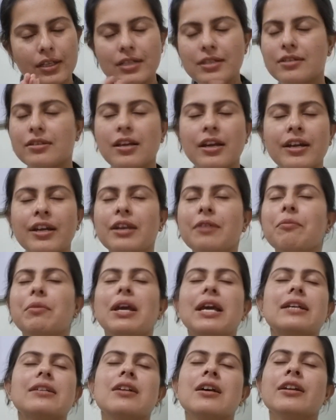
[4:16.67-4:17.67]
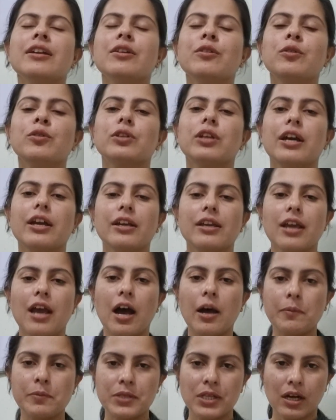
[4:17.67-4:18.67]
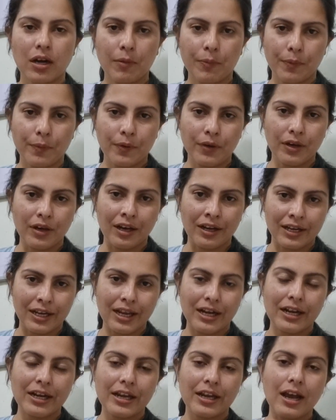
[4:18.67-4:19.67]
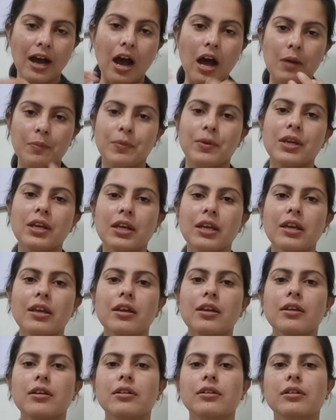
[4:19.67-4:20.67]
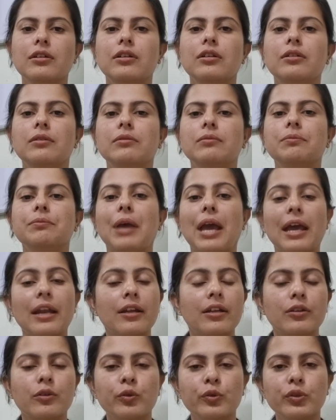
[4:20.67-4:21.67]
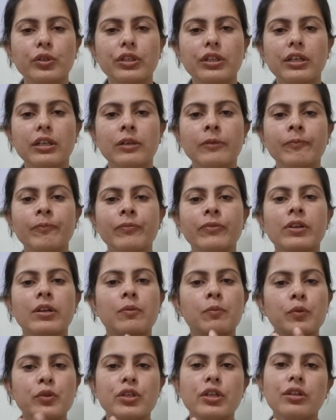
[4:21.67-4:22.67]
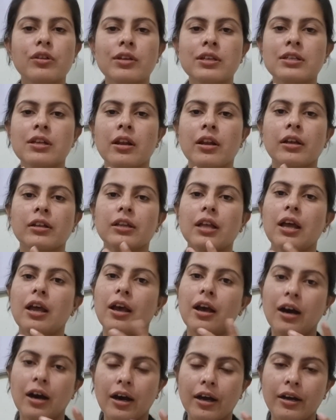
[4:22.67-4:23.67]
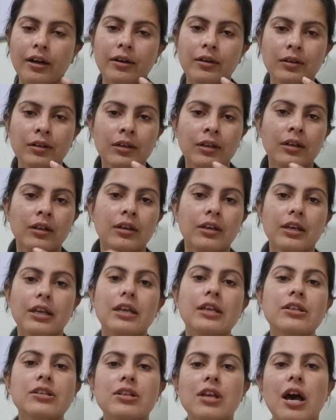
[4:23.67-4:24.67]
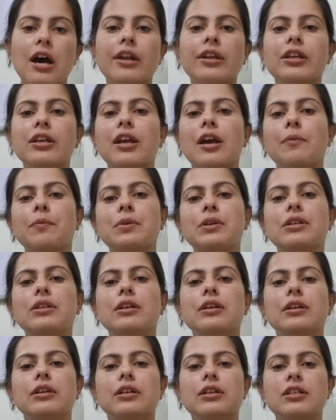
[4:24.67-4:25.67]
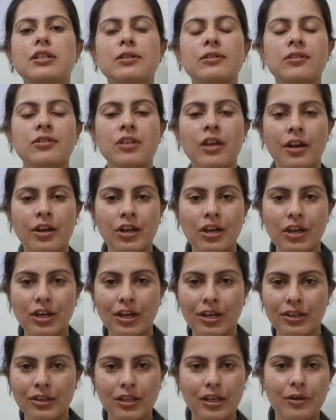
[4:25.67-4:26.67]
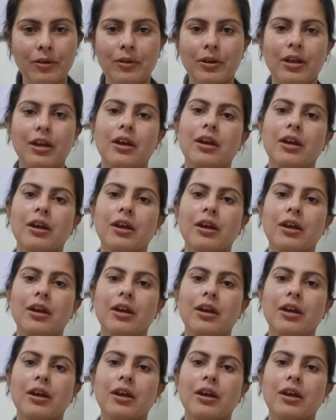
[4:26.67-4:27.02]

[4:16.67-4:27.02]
इस जर्नी में ऐसा नहीं होता है कि आप सिर्फ अकेले आपकी मेहनत होती है मुझे तो ऐसे लगता है हर इंसान की आपकी इस जर्नी के अंदर